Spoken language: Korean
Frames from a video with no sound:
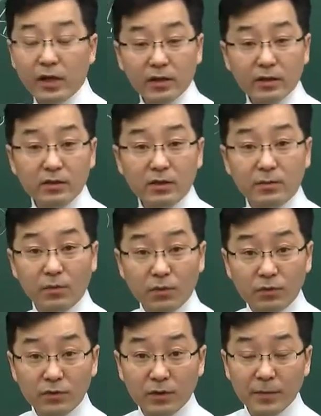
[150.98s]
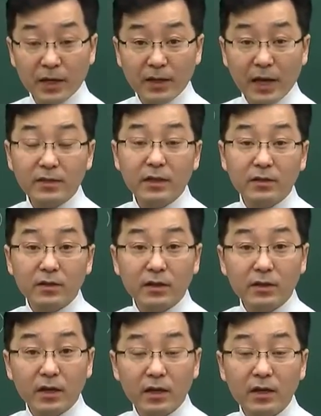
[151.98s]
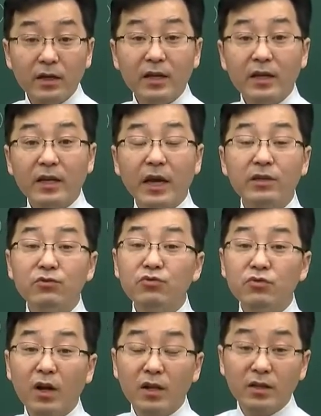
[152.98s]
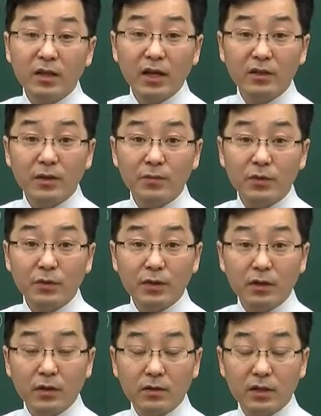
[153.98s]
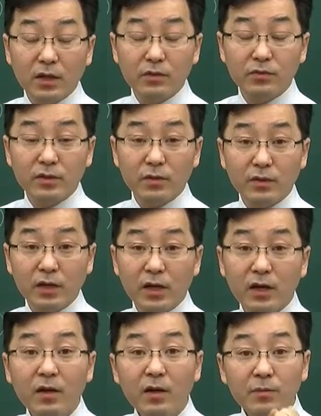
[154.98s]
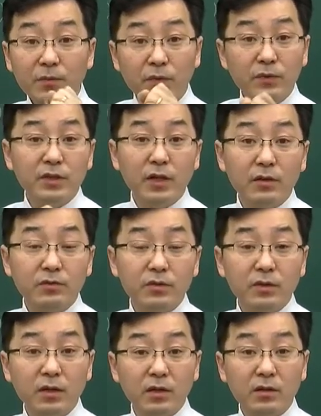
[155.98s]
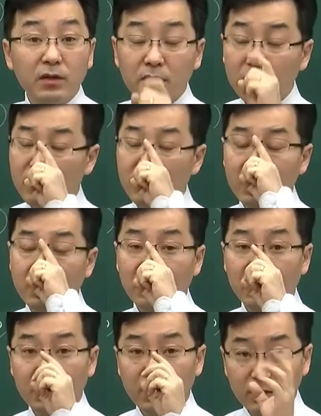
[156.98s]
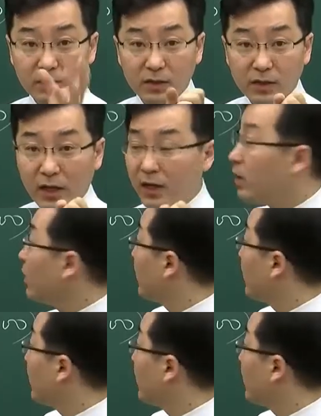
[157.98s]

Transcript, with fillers: 되어 있는지는 모르지만 항상 어떻게 있다? 개수라는 개념으로 어떻게 할 수 있다? 우리가 표시할 수 있는 어떤 것들이다.